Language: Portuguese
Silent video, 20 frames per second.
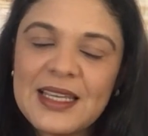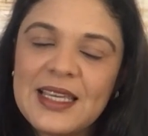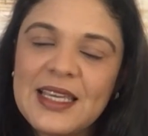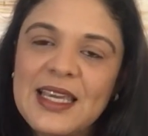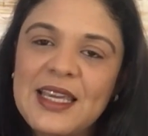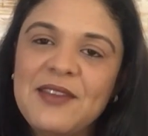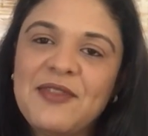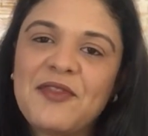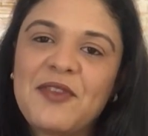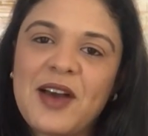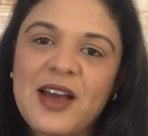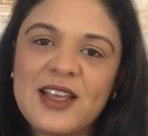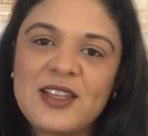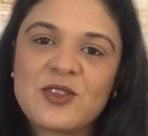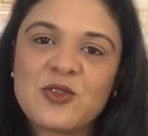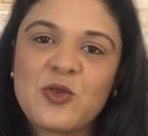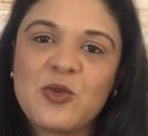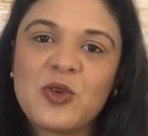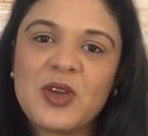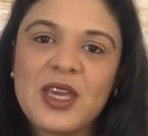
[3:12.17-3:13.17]
que
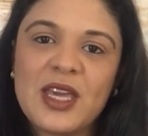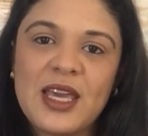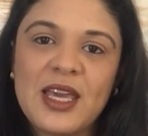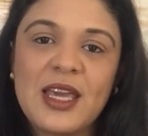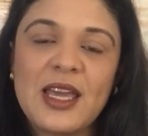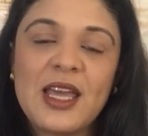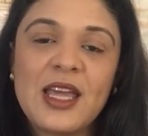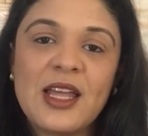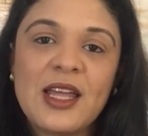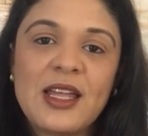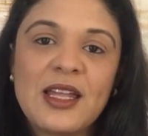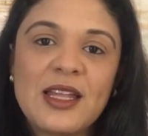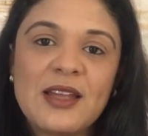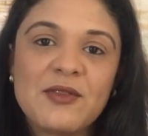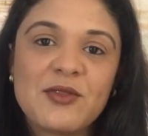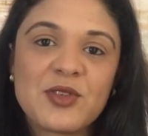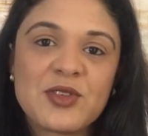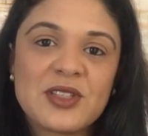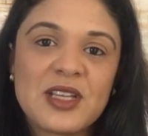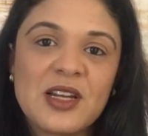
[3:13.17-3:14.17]
faz com que
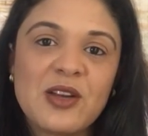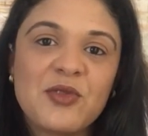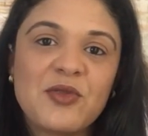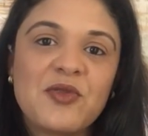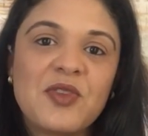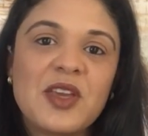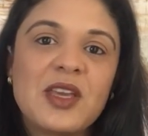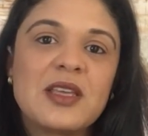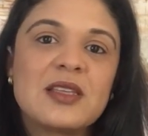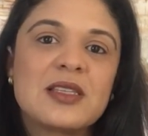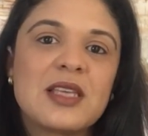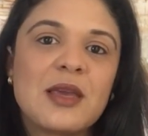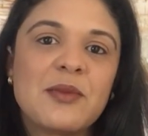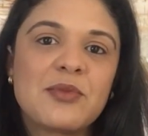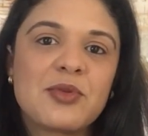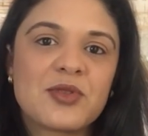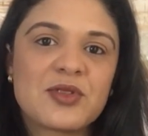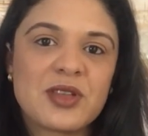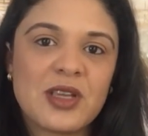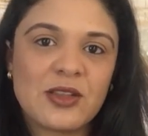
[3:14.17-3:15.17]
você não fique
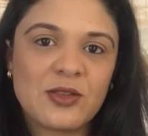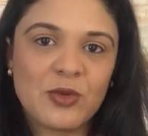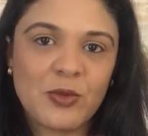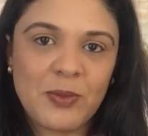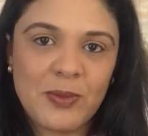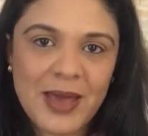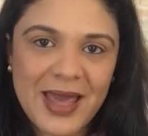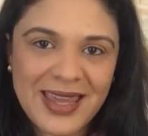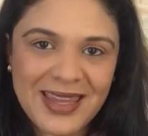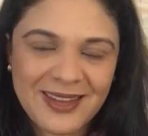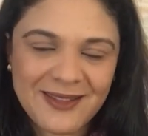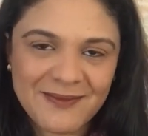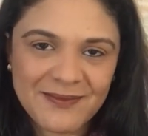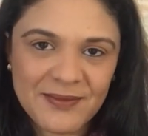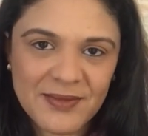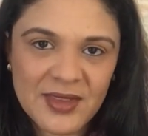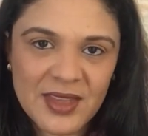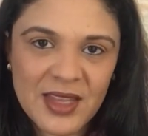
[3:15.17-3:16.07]
100% bem,